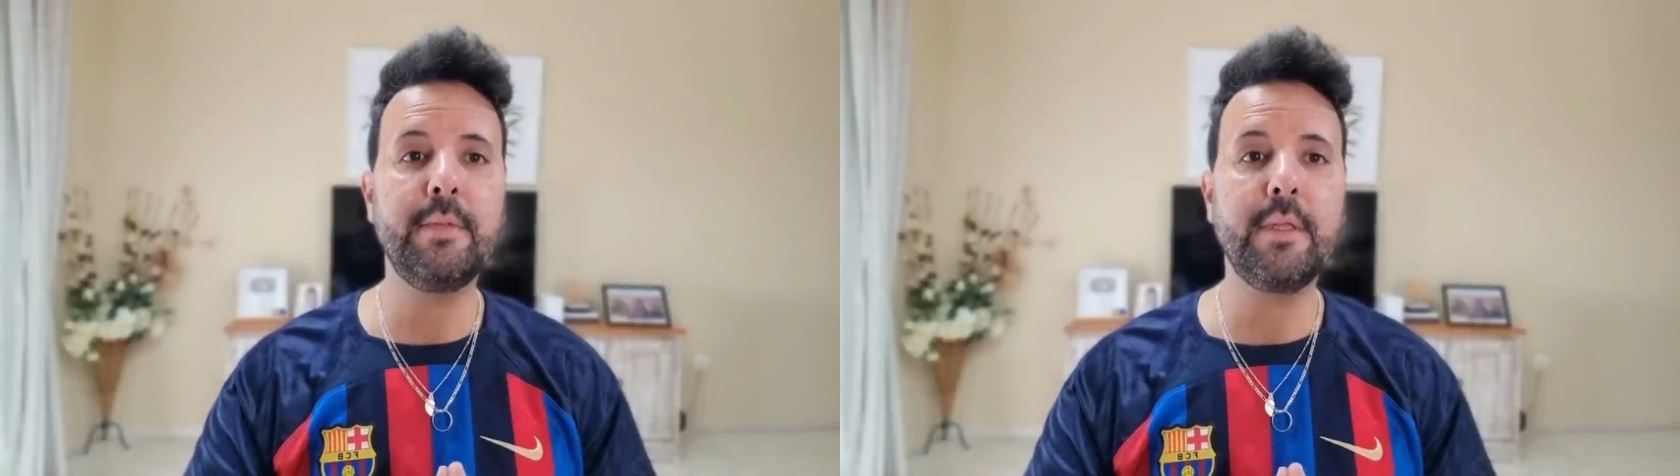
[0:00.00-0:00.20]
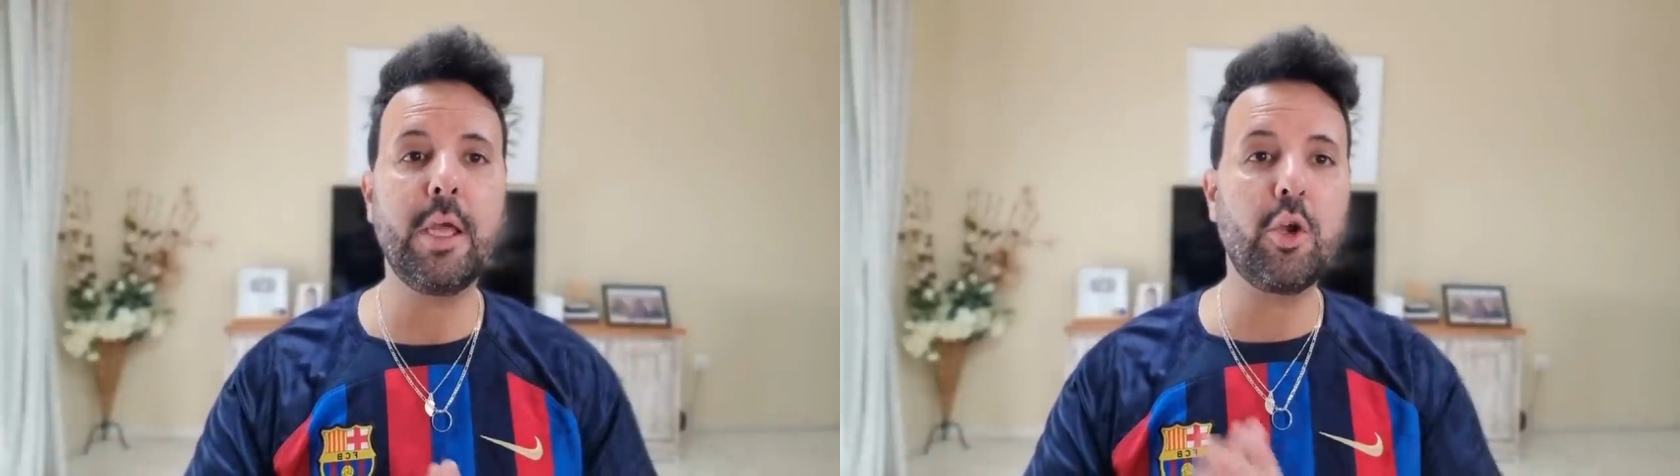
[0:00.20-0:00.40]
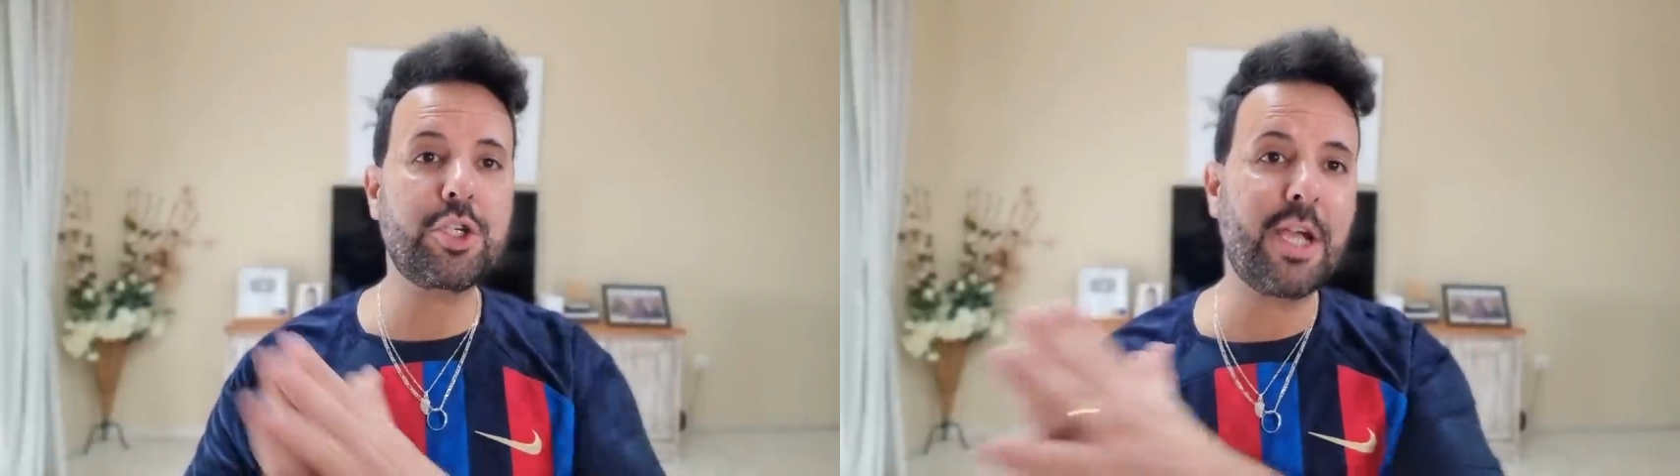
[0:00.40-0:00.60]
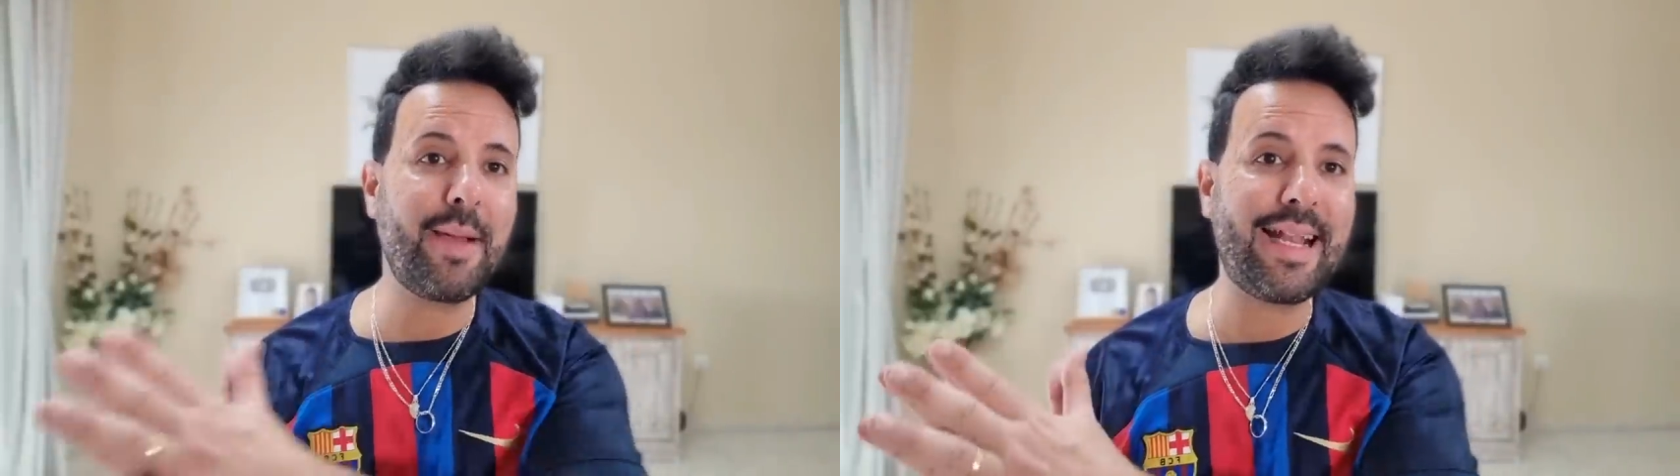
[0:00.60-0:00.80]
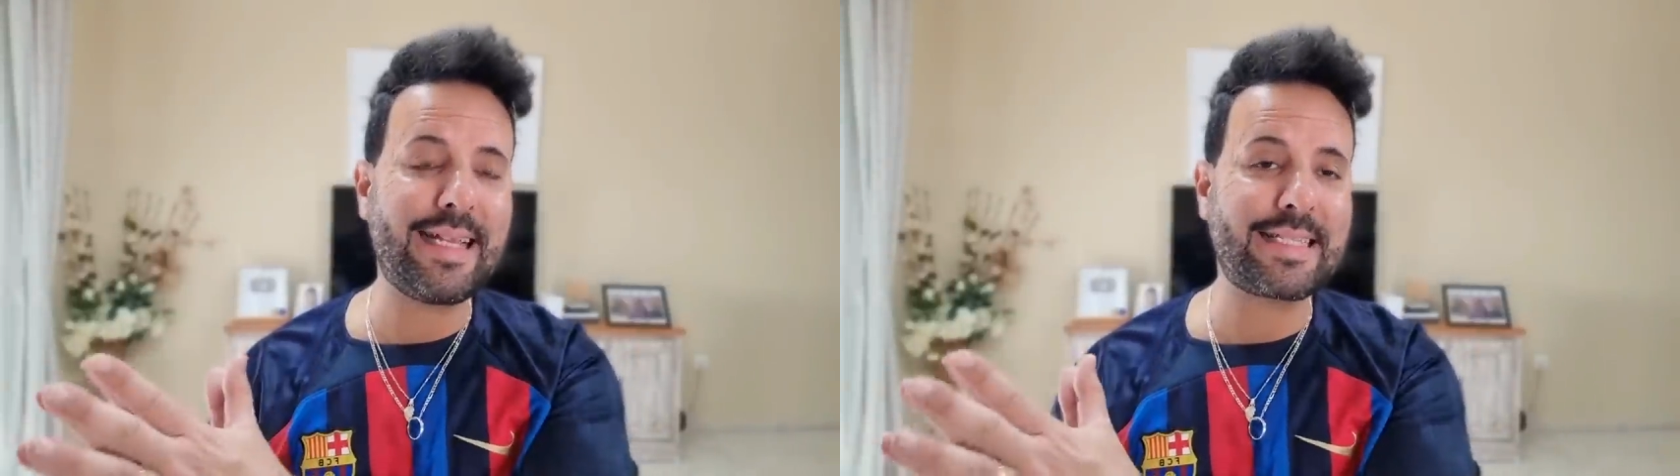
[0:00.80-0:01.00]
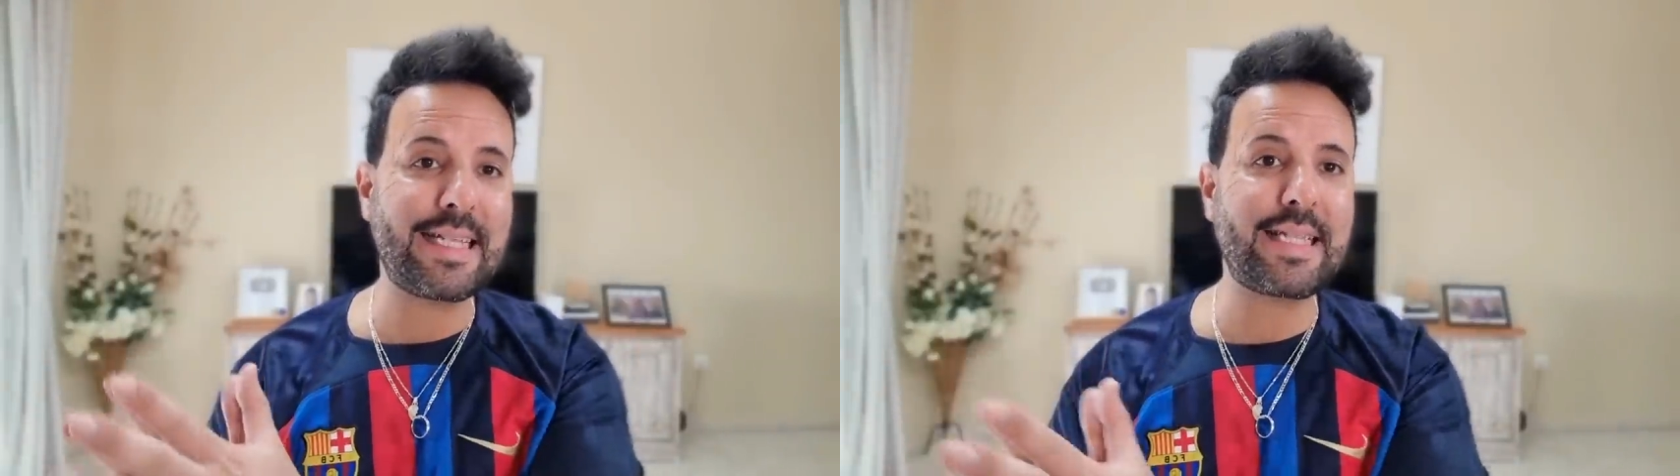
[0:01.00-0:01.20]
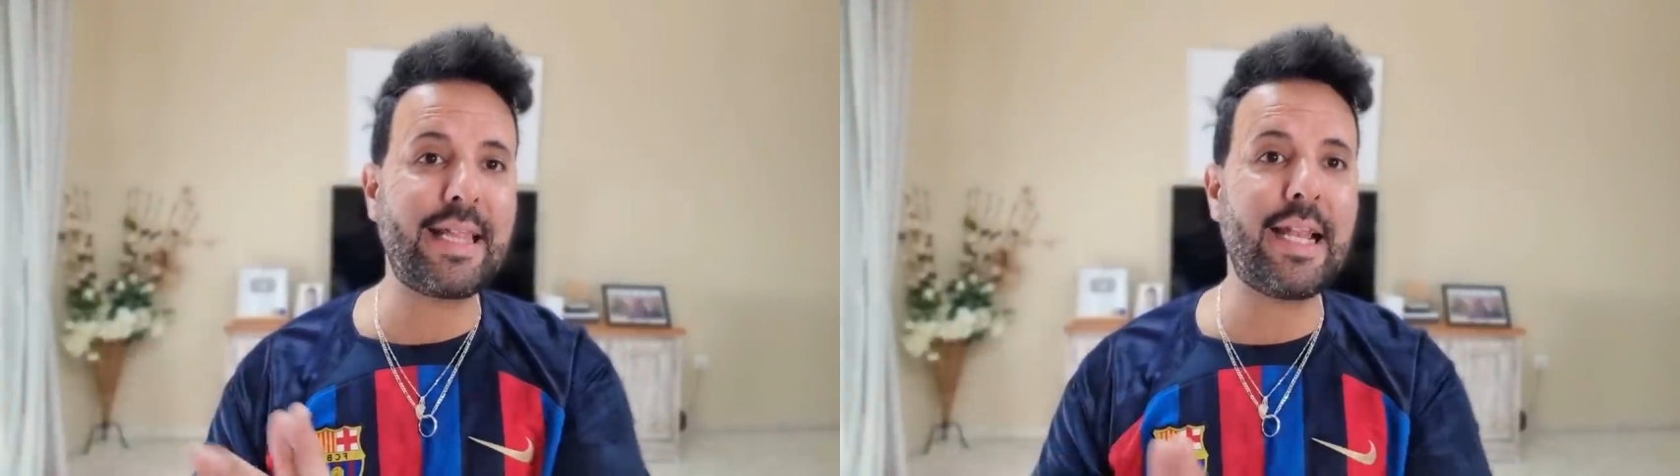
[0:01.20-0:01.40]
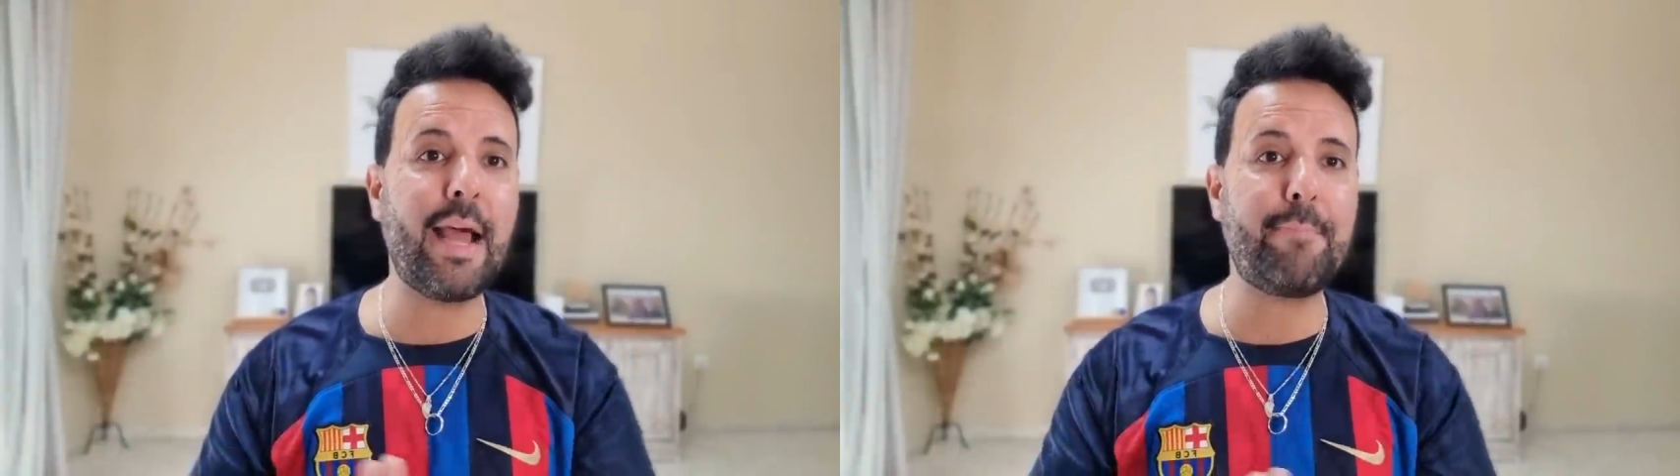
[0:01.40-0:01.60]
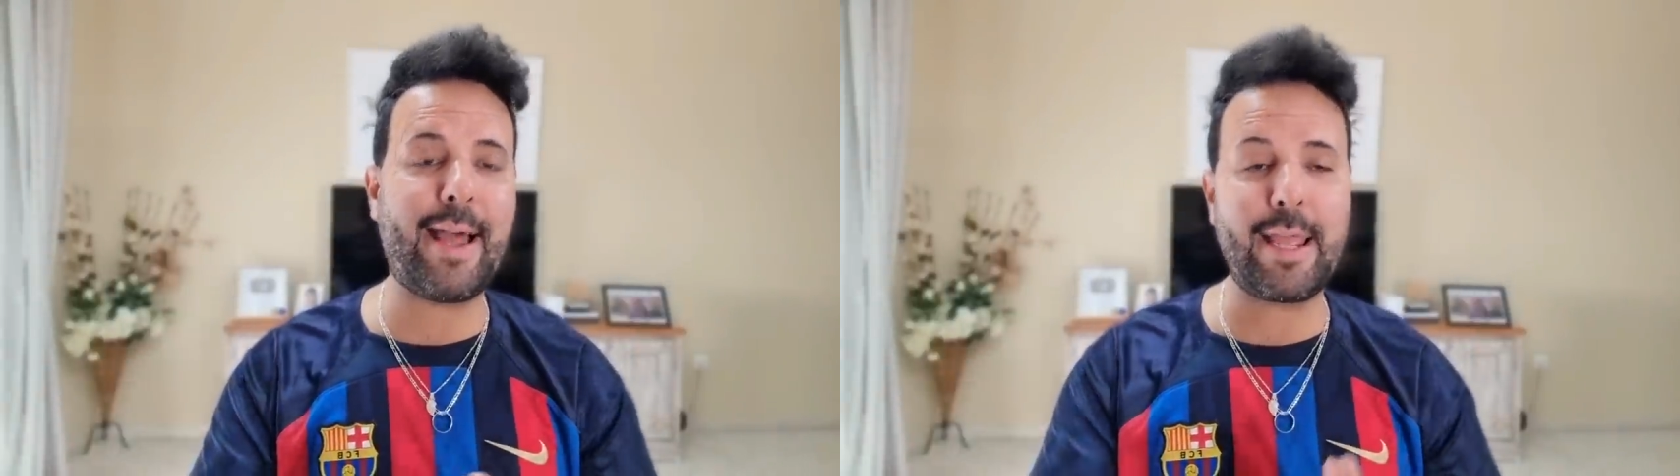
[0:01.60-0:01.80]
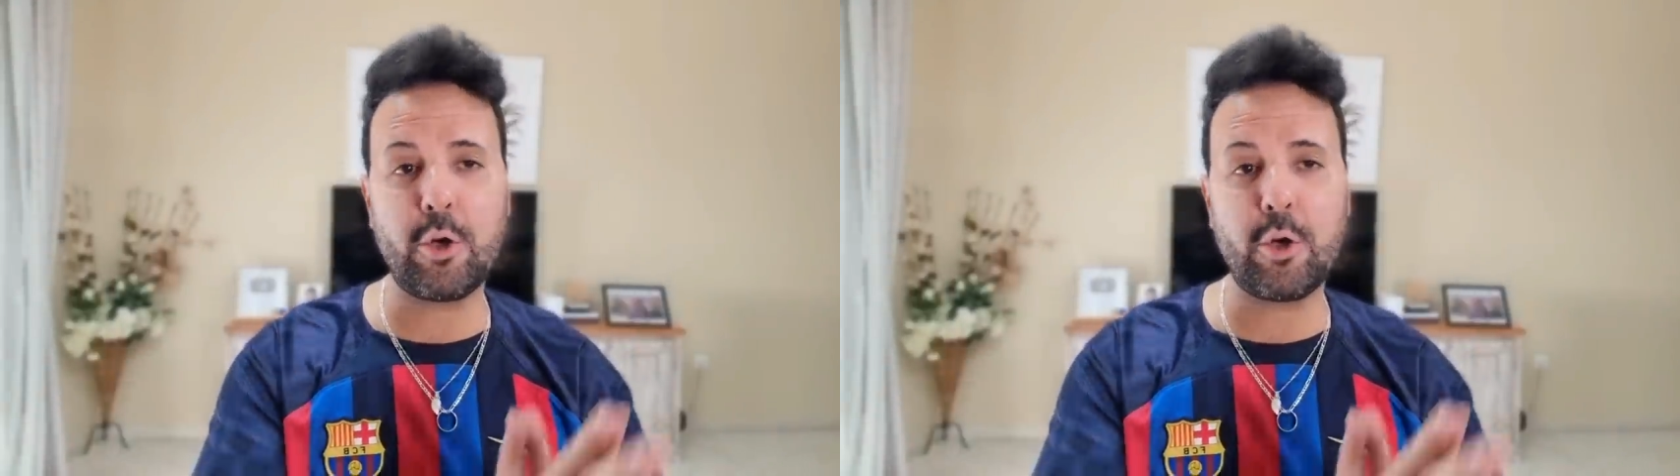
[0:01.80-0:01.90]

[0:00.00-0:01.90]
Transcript: que los chavales que están en la playa,